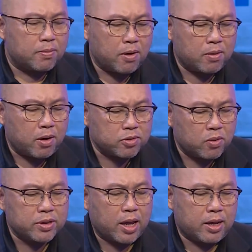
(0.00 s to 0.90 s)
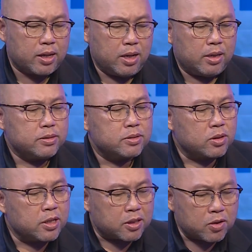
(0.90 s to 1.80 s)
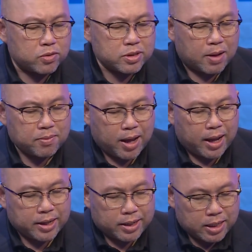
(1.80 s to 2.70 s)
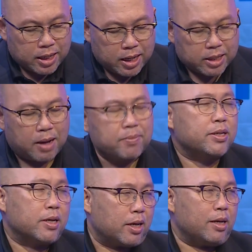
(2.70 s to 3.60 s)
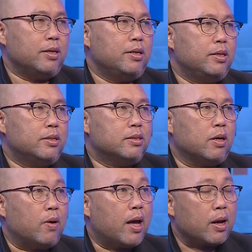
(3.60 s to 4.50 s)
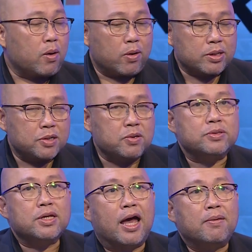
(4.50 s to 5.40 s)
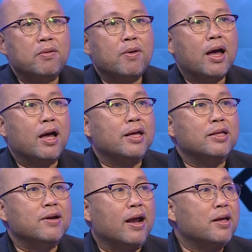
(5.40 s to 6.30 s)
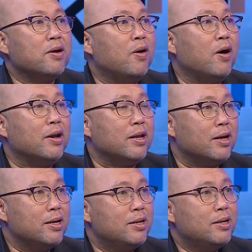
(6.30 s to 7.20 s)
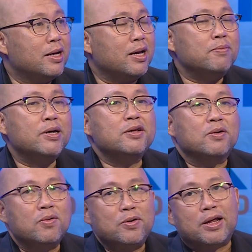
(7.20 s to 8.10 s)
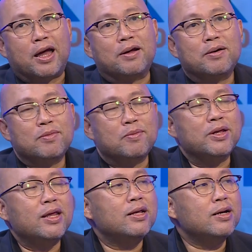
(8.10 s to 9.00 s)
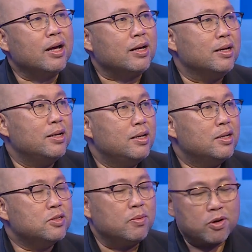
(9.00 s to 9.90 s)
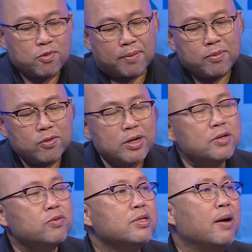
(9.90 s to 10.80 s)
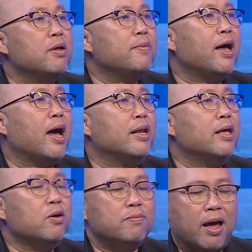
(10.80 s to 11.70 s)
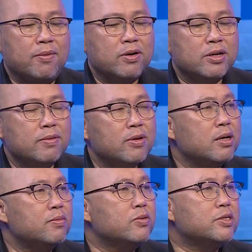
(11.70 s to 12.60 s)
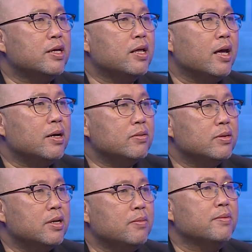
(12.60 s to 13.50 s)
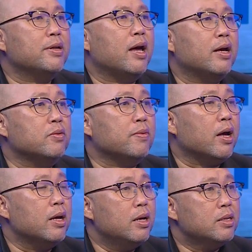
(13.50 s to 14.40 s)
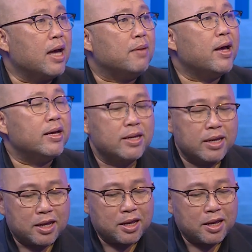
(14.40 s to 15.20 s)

รบขอโทษนะถิ่งที่คุณทำมาเนี่ยดีทำไปเถอะแต่ว่าคนเขาสงสัย เพราะว่าไอ้แทร็กเรคคอร์ดเนี่ยไอ้กำพืนของคุณอ่ะมันไม่ได้เรื่อง สมมติวันรุ่งขึ้นคุณทำรัฐประหารในกฎหมายพวกนี้แม่งก็บูชิดอ่ะคุณก็ทำอะไรไม่ได้ถูกป่ะตราบใดที่